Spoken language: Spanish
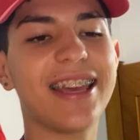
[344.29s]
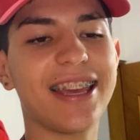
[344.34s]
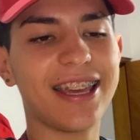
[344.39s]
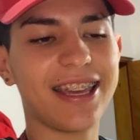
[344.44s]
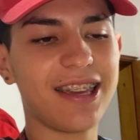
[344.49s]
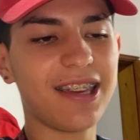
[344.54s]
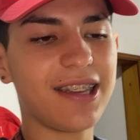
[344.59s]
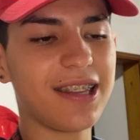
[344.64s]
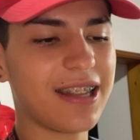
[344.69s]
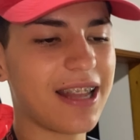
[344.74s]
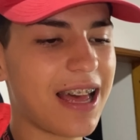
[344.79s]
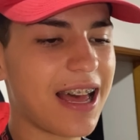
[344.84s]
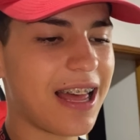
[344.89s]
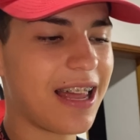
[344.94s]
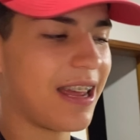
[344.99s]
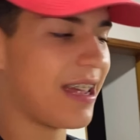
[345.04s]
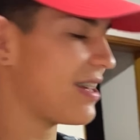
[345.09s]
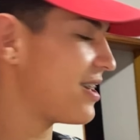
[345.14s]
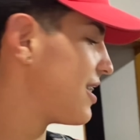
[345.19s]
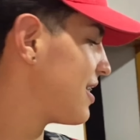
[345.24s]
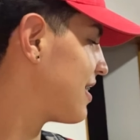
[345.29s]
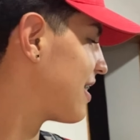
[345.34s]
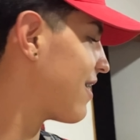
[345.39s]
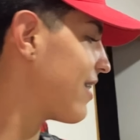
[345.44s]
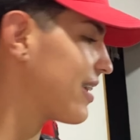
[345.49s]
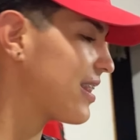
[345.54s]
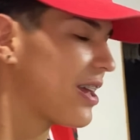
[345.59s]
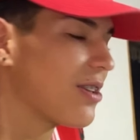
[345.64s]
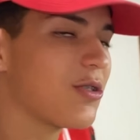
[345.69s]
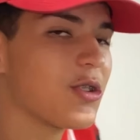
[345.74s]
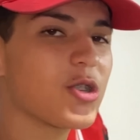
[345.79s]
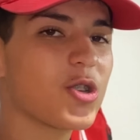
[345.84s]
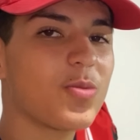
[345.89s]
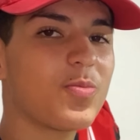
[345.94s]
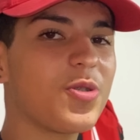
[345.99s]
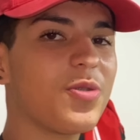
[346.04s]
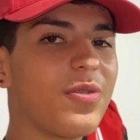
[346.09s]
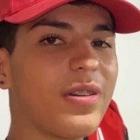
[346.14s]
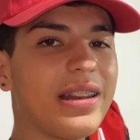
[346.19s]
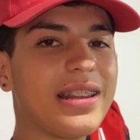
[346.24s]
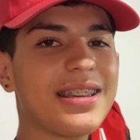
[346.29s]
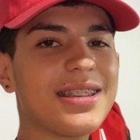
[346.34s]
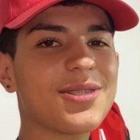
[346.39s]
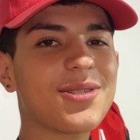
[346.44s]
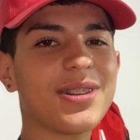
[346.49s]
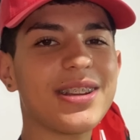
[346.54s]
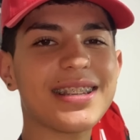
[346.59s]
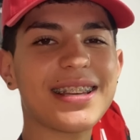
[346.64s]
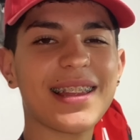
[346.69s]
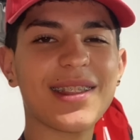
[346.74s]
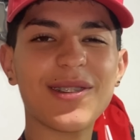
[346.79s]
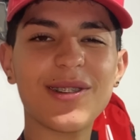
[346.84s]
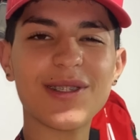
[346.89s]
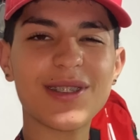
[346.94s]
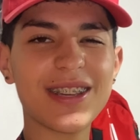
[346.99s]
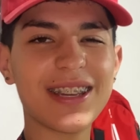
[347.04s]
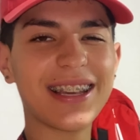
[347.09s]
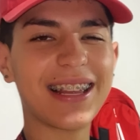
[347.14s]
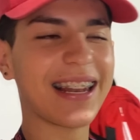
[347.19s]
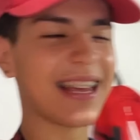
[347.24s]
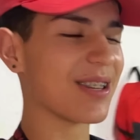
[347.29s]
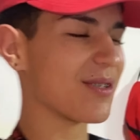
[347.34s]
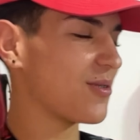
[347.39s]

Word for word: Y nada, eh, la verdad yo soy muy feliz con esas dos ciclas,